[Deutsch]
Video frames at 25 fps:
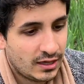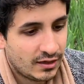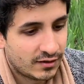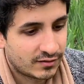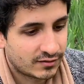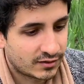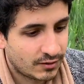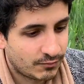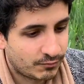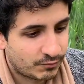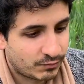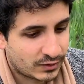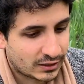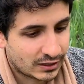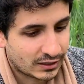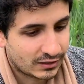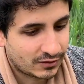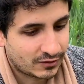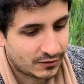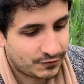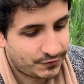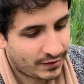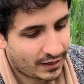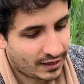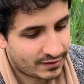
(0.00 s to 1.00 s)
es gibt
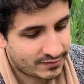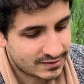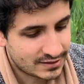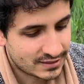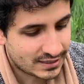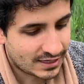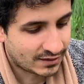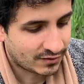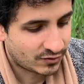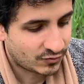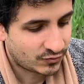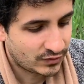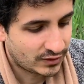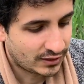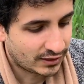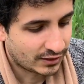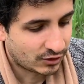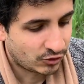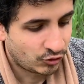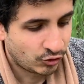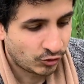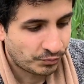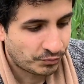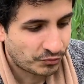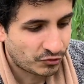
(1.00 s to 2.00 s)
quasi ganz viele
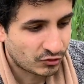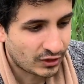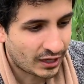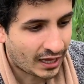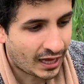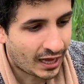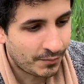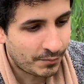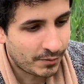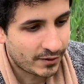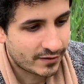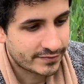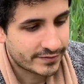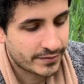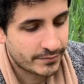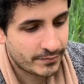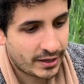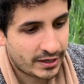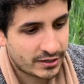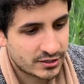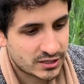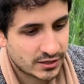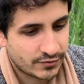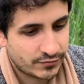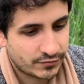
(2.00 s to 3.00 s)
Clubs oder
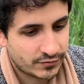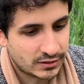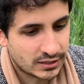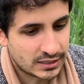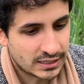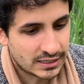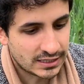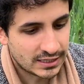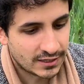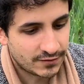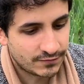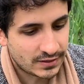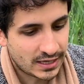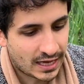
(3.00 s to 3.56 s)
Arbeitsgemeinschaften hier.